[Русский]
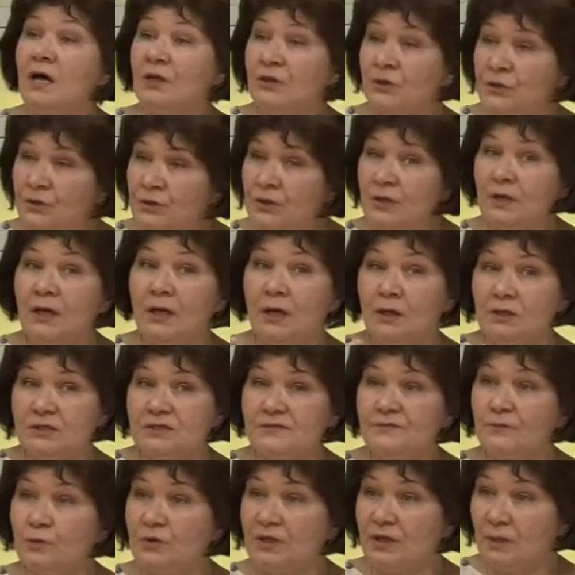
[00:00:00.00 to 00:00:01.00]
«н»
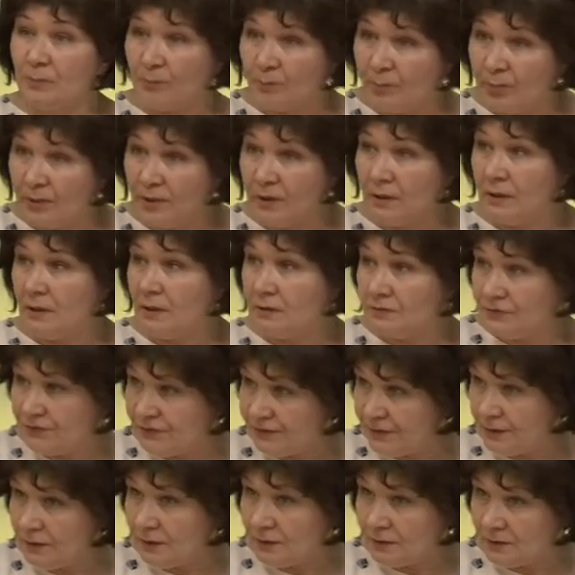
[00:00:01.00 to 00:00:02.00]
звуки б,
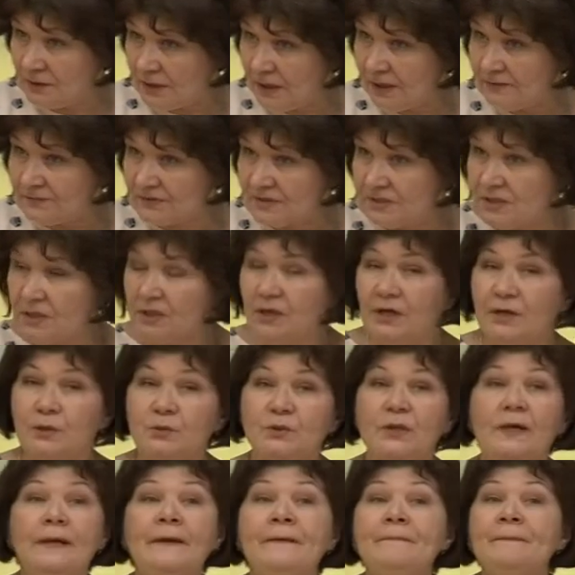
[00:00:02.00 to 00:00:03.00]
д, да, угу.
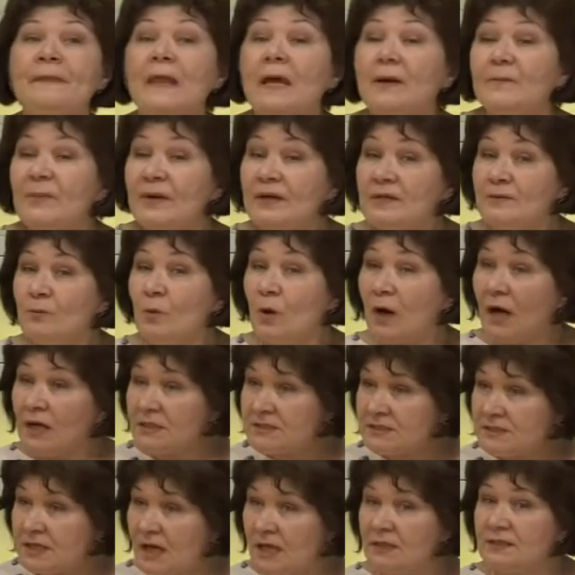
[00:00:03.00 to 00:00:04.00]
возникают. Поэтому
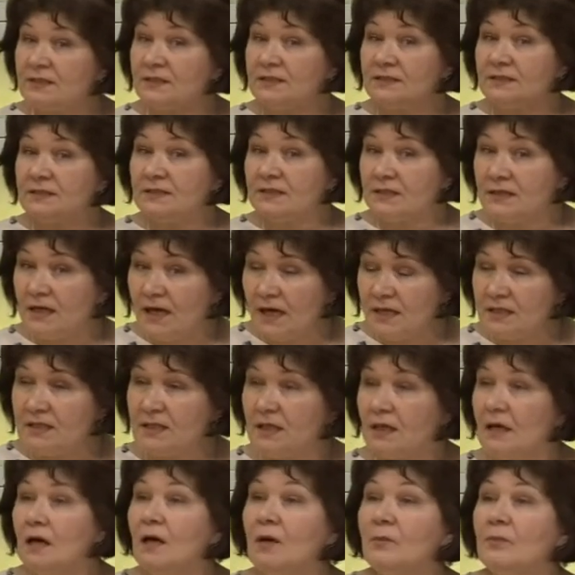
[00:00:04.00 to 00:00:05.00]
осанка,
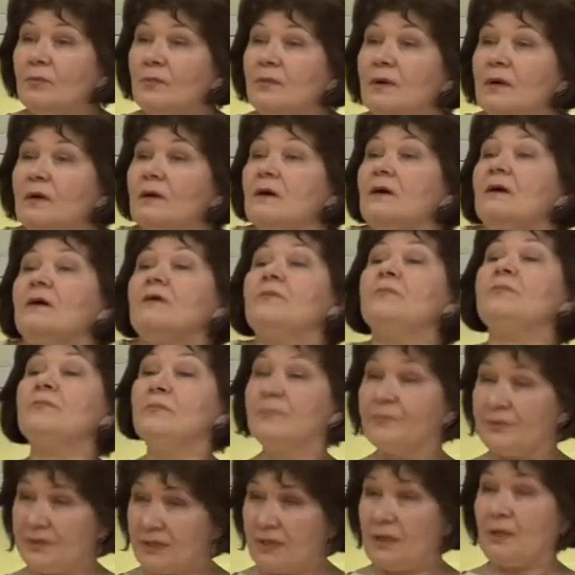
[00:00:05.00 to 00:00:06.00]
дыхание
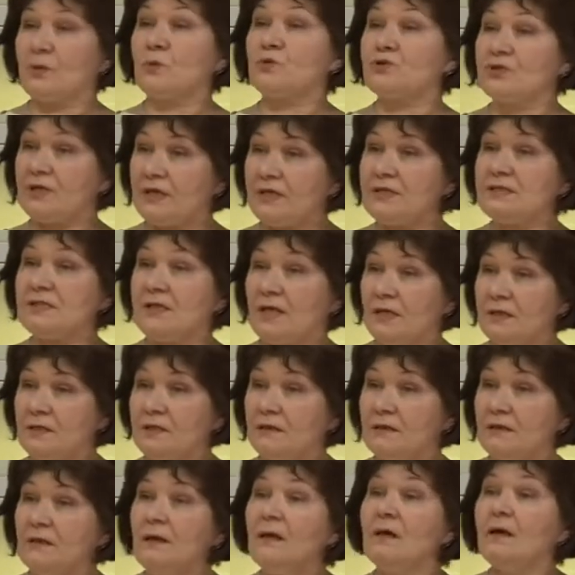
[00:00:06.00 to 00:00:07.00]
при хорошей
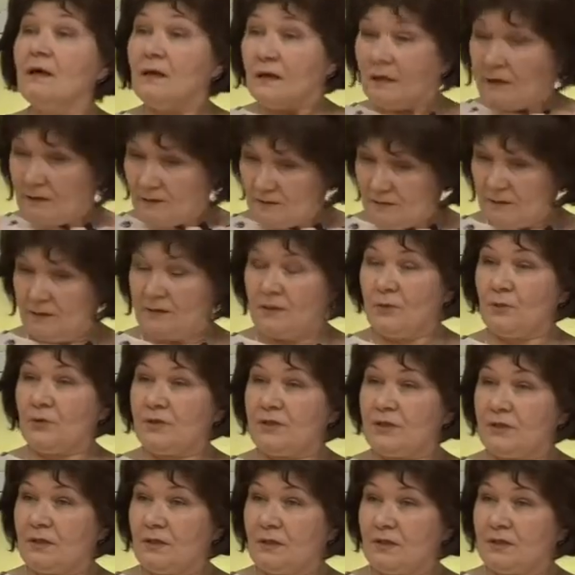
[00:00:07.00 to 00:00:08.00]
осанке
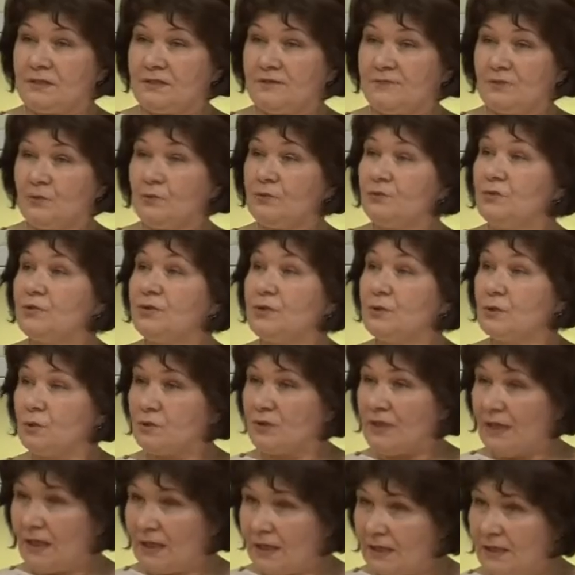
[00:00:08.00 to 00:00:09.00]
легкие развернуты,
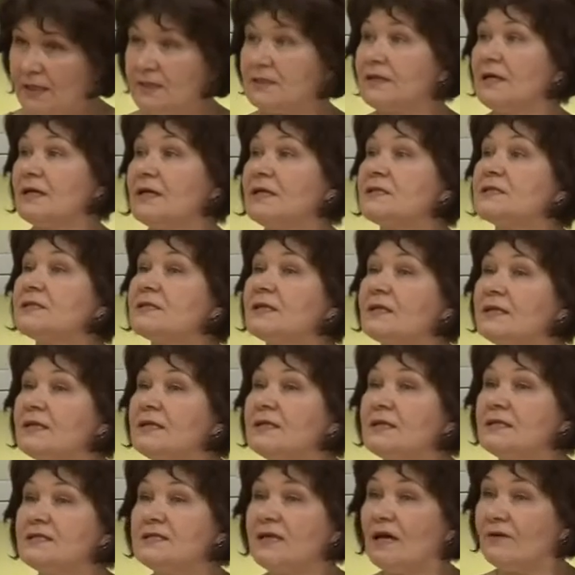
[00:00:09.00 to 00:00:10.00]
грудная, грудная клетка, клетка
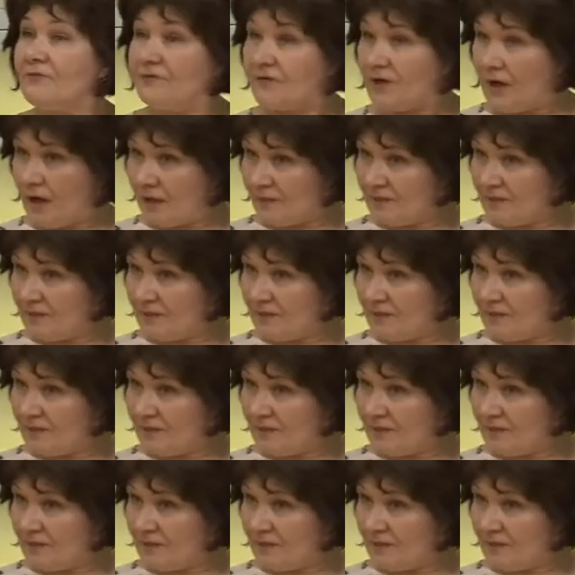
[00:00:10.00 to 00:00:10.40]
раскрыта, да? диафрагма